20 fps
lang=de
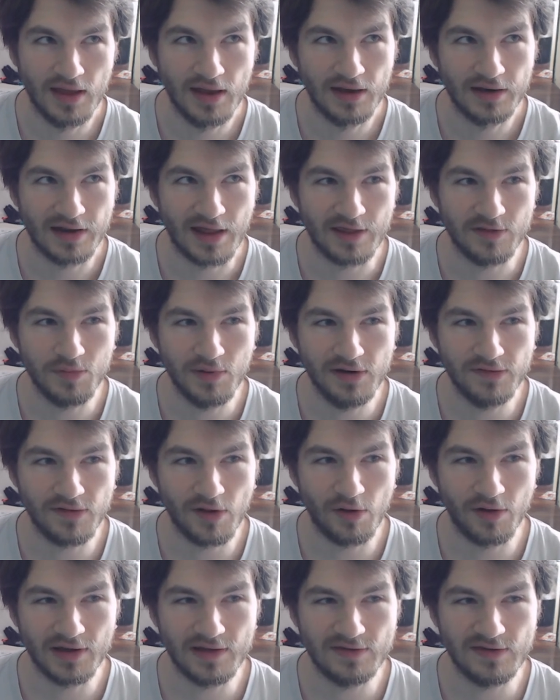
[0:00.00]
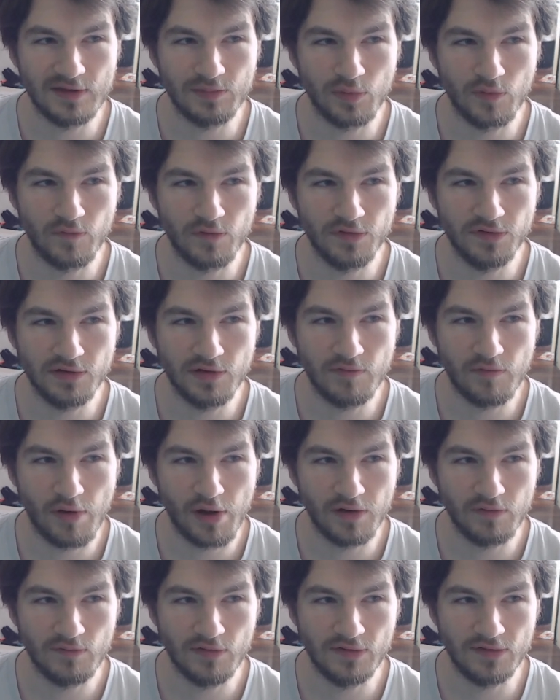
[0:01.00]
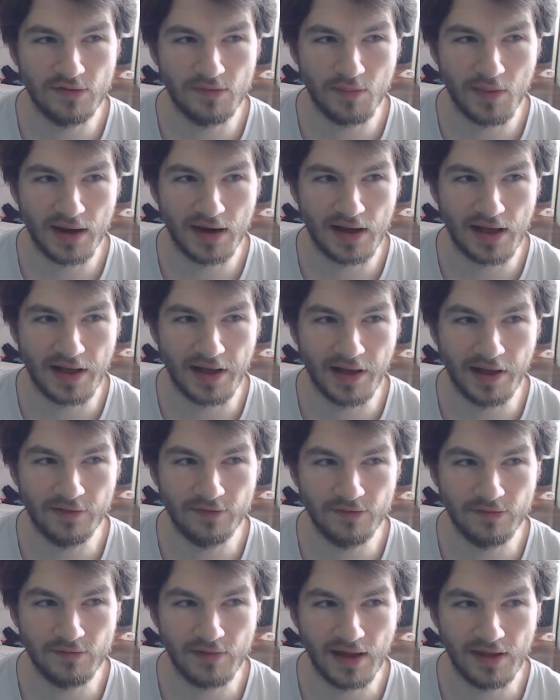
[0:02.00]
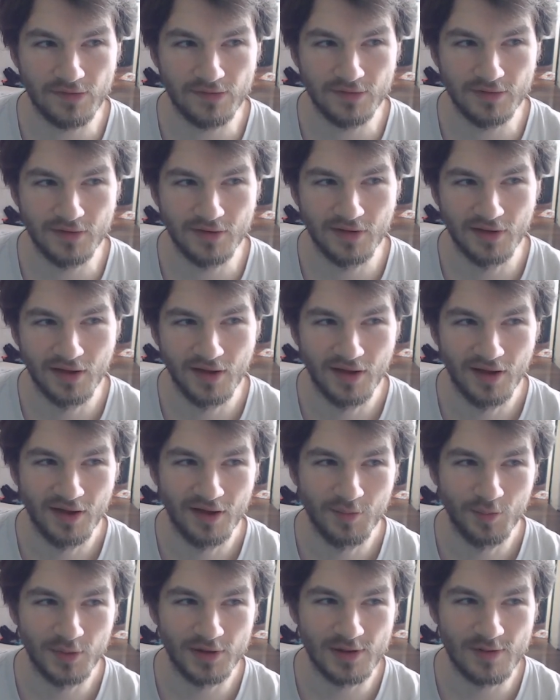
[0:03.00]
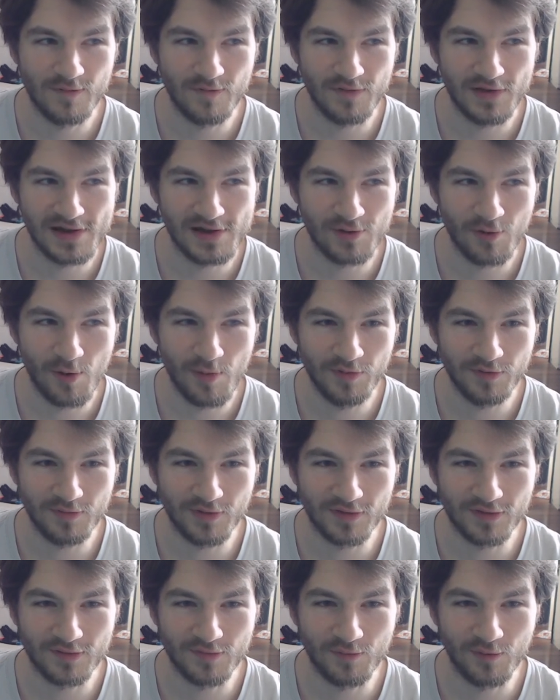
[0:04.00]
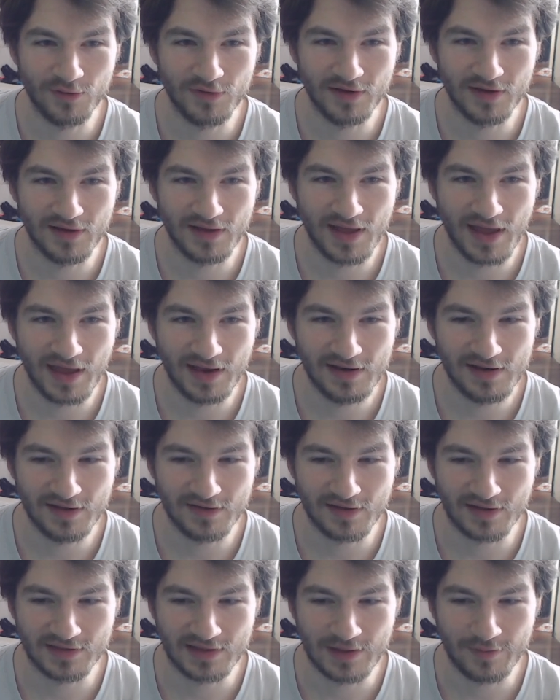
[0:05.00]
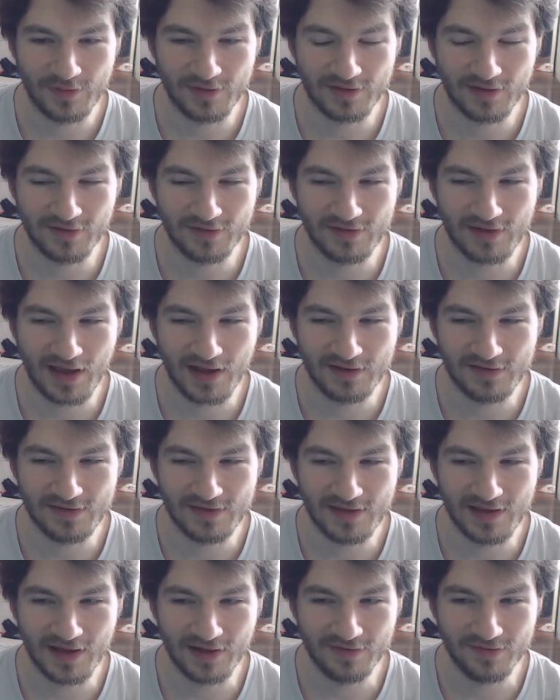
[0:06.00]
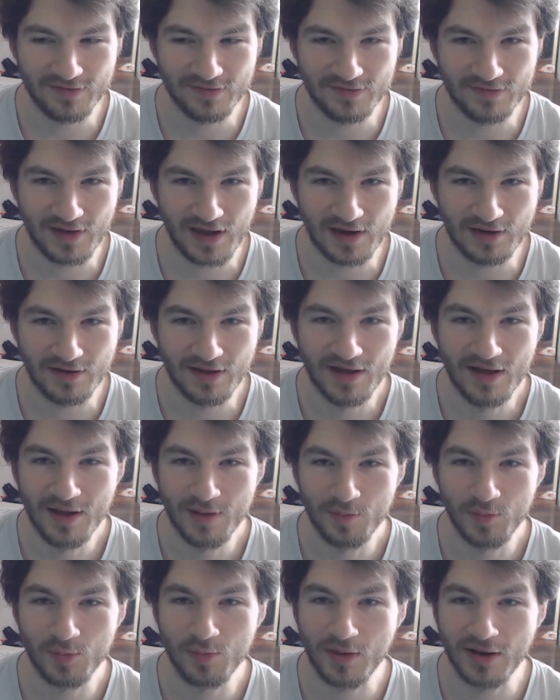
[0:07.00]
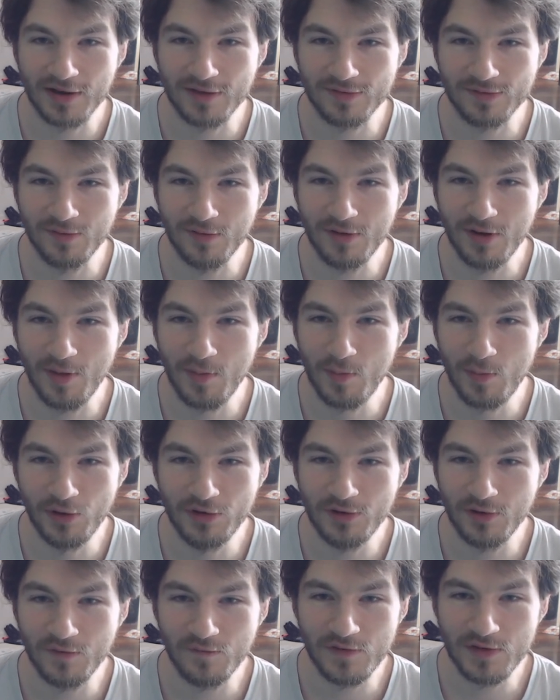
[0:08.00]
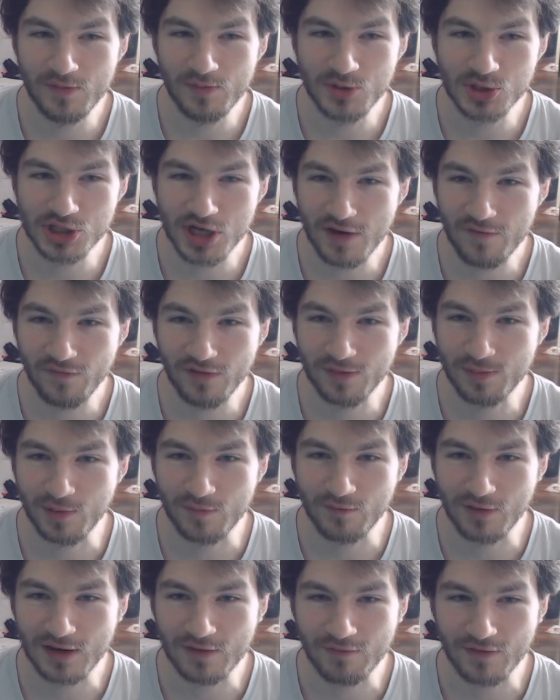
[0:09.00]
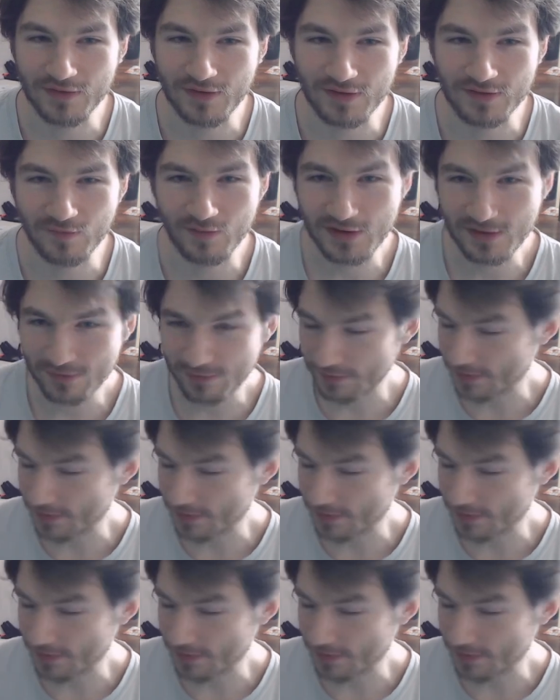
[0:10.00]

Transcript: Da ist mir das auch richtig bewusst geworden, wie sich meine Art zu essen mit dem vielen Obst, was ich futtere, geändert hat. Nämlich, dass ich eigentlich die ganze Zeit mit meiner Zunge im Mund irgendwie beschäftigt bin, wenn ich was esse, wenn ich in so einen